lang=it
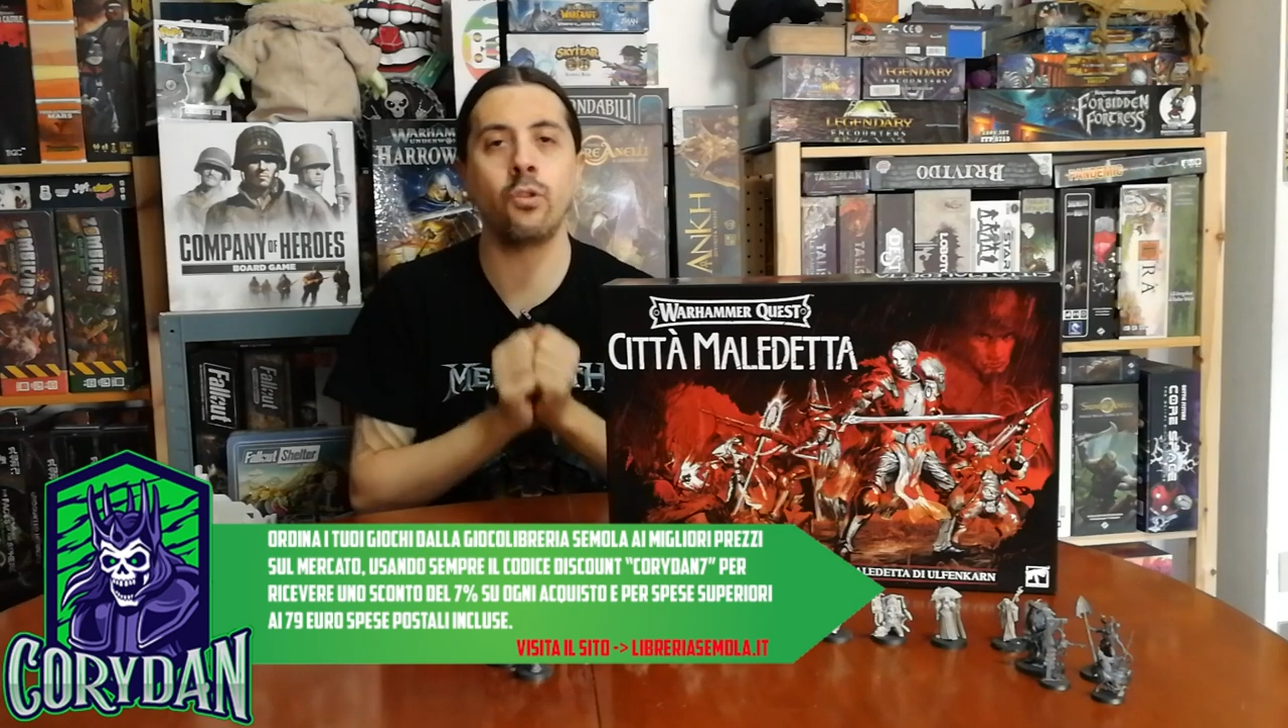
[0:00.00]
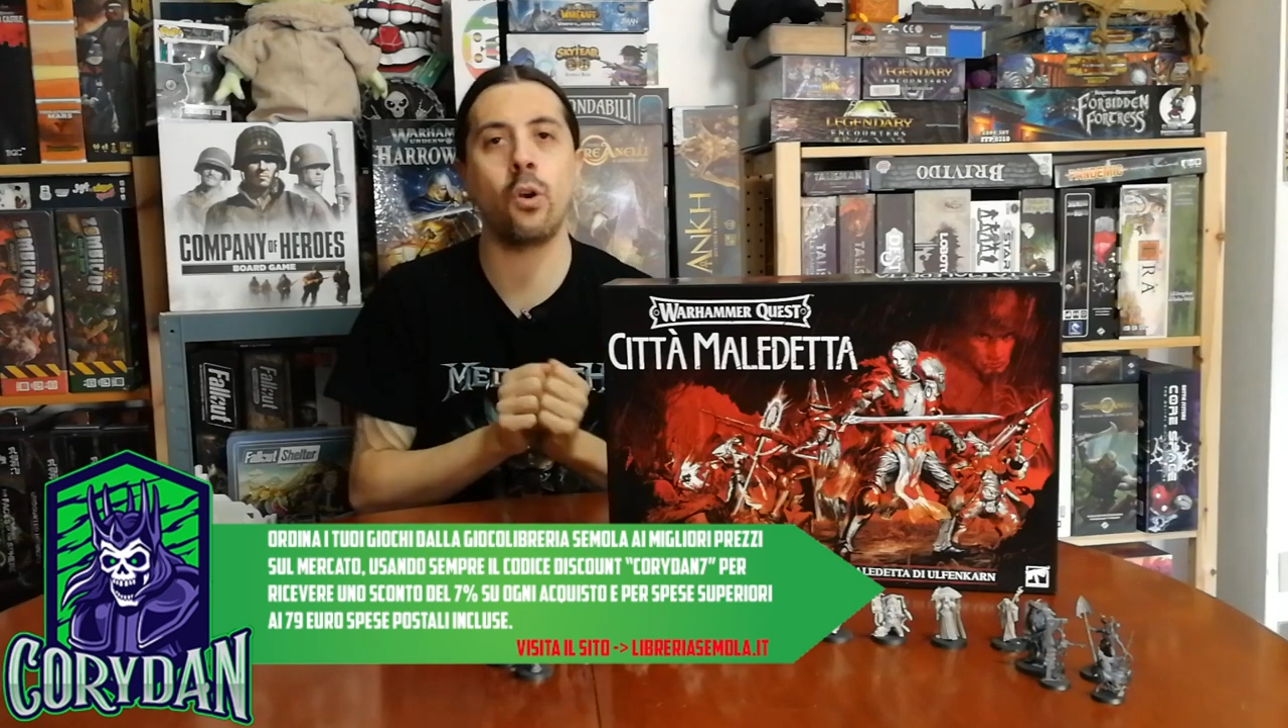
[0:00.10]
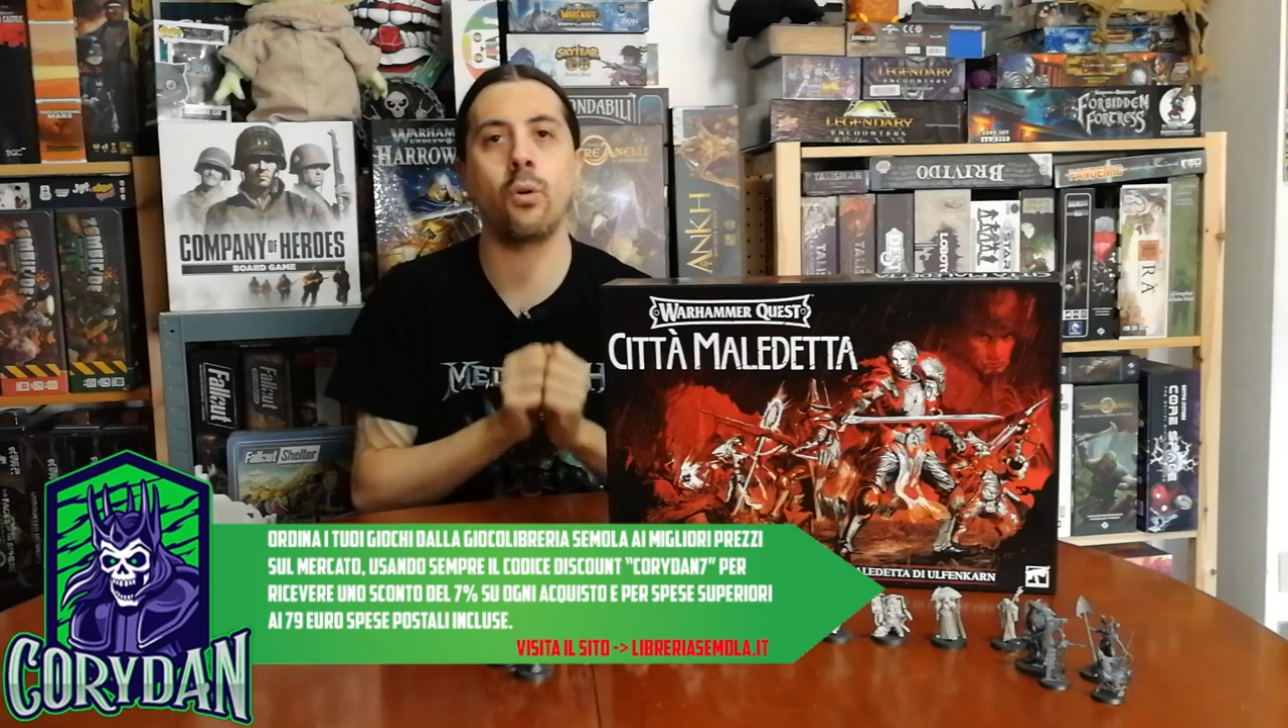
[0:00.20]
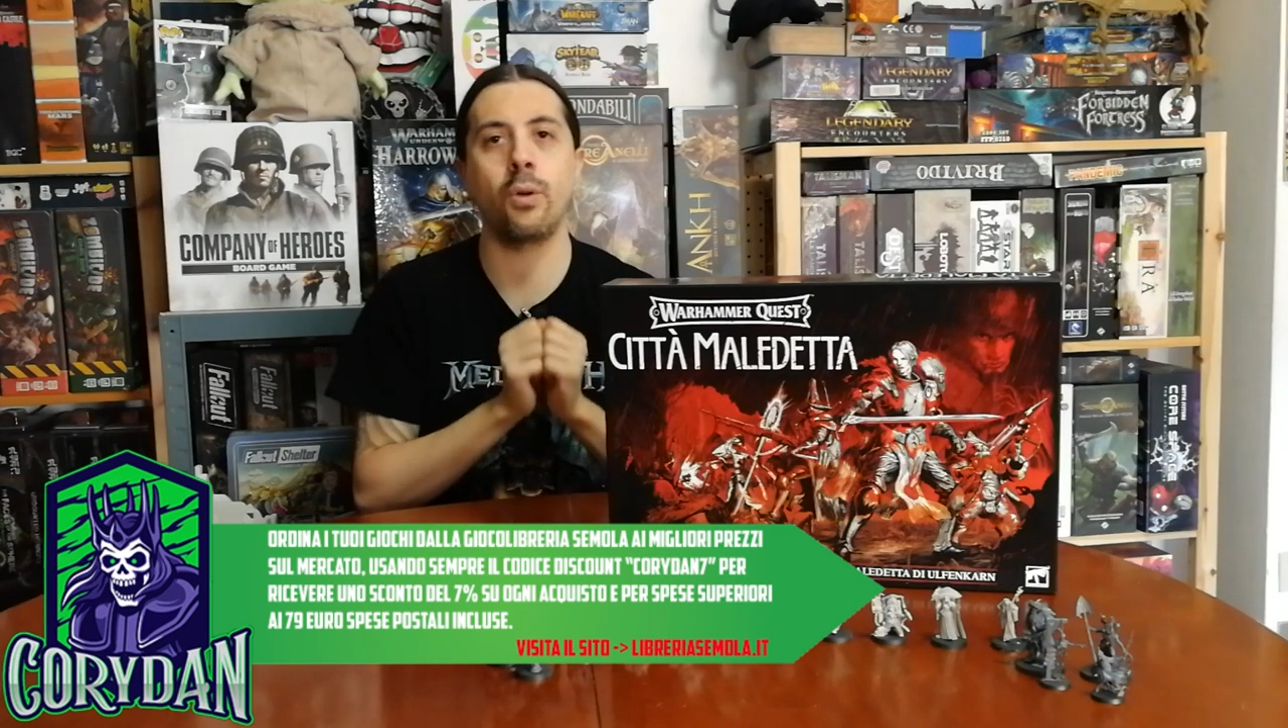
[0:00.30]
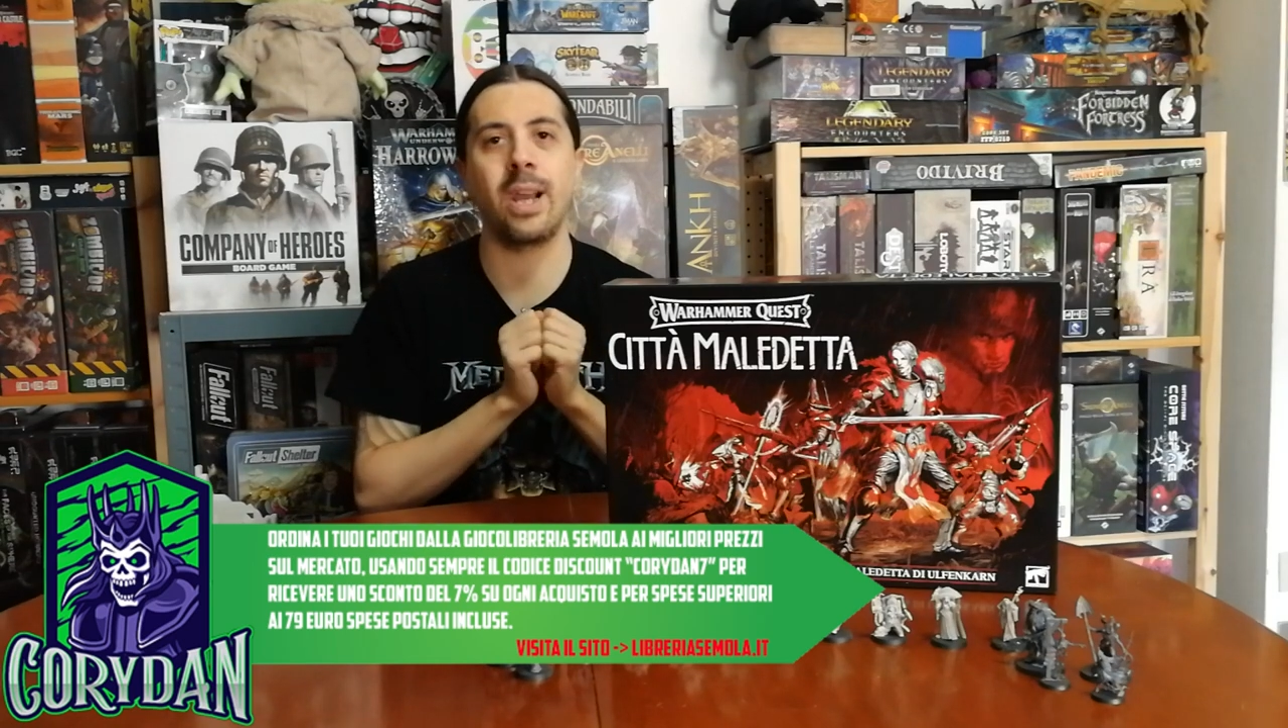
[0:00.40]

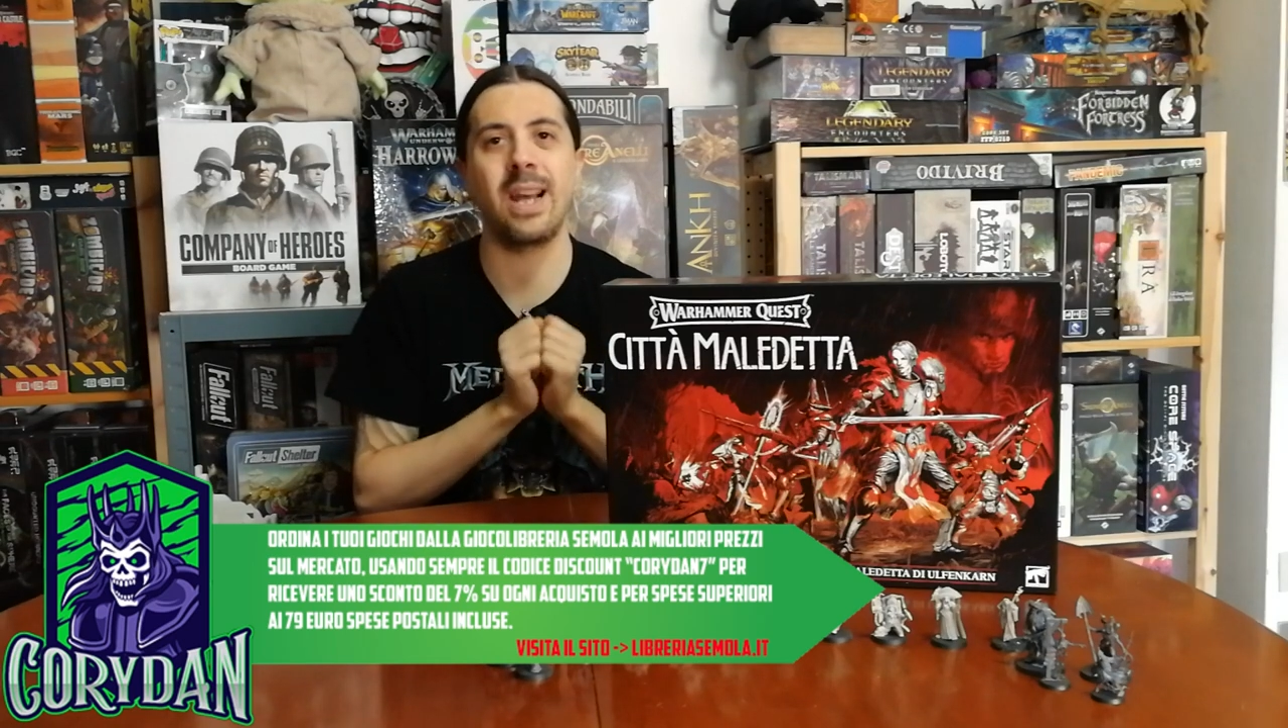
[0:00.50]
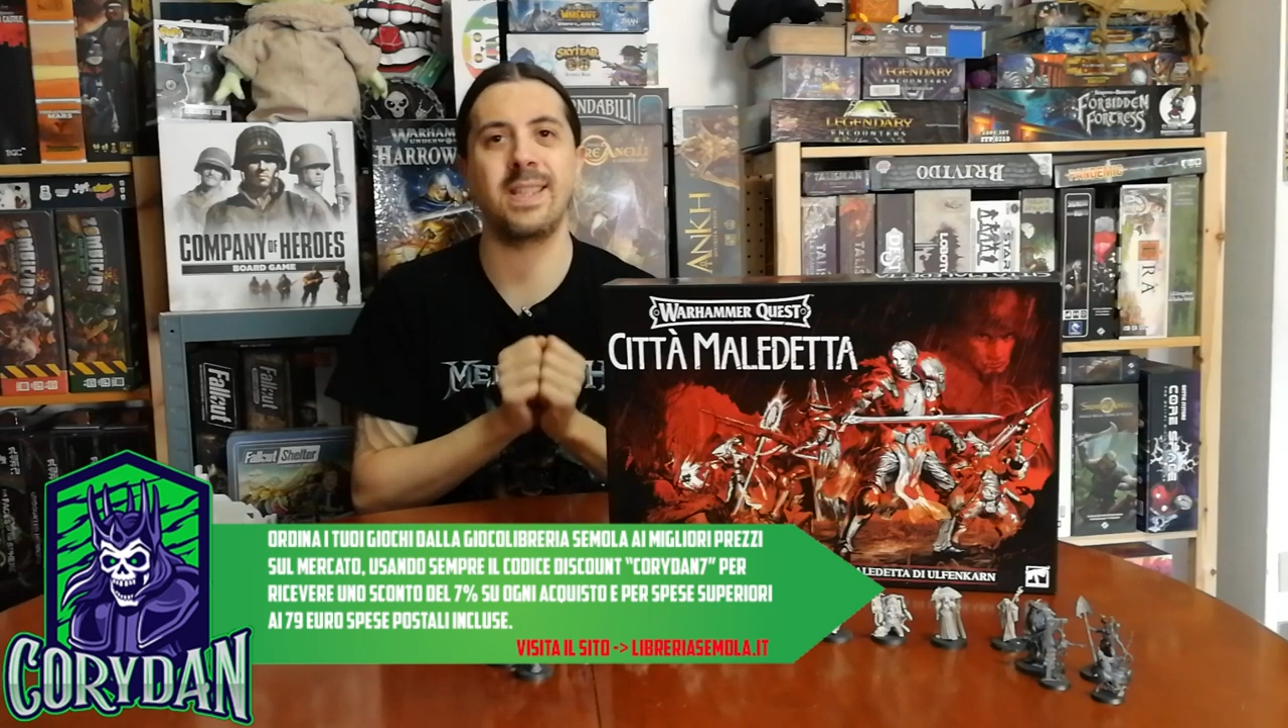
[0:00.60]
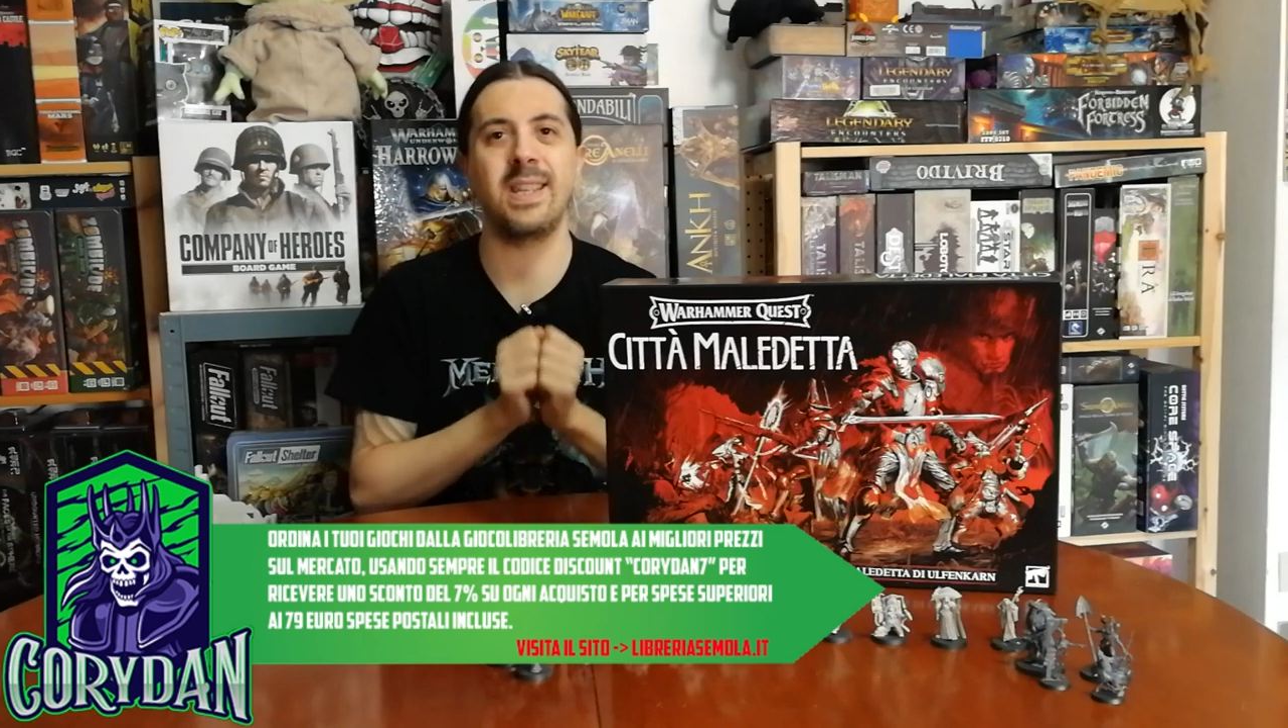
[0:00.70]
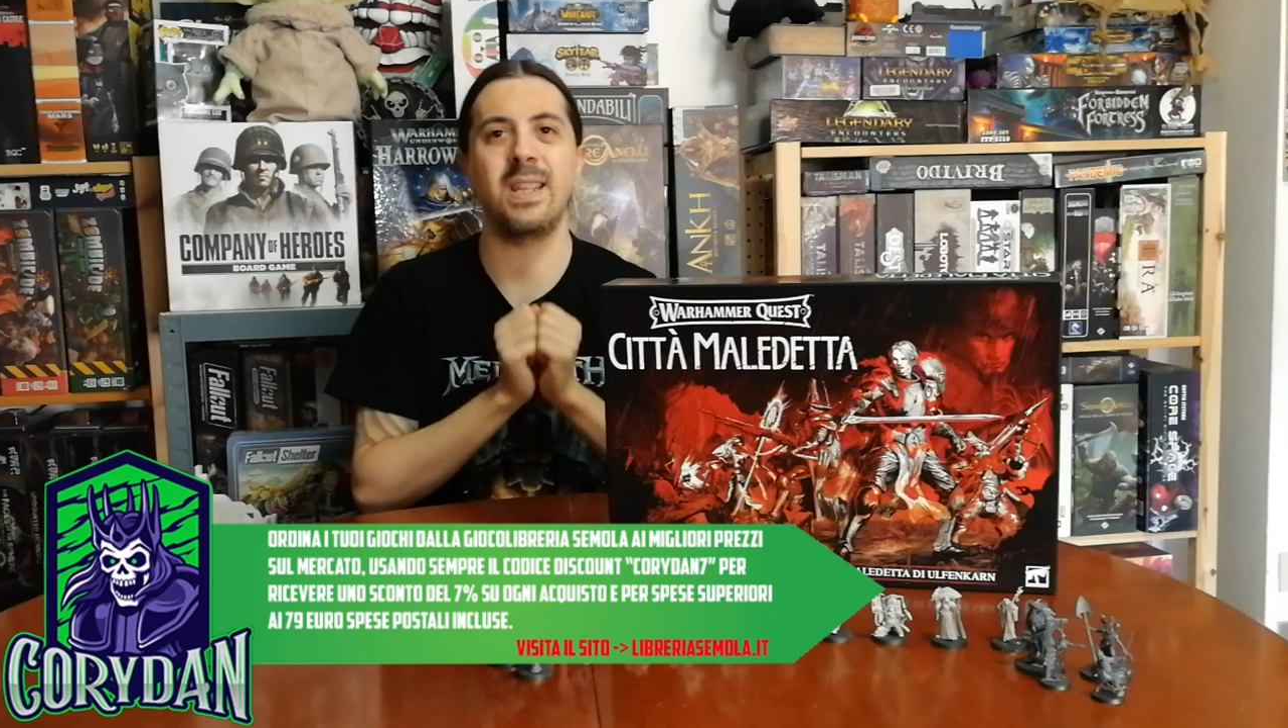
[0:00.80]
gioco ragazzi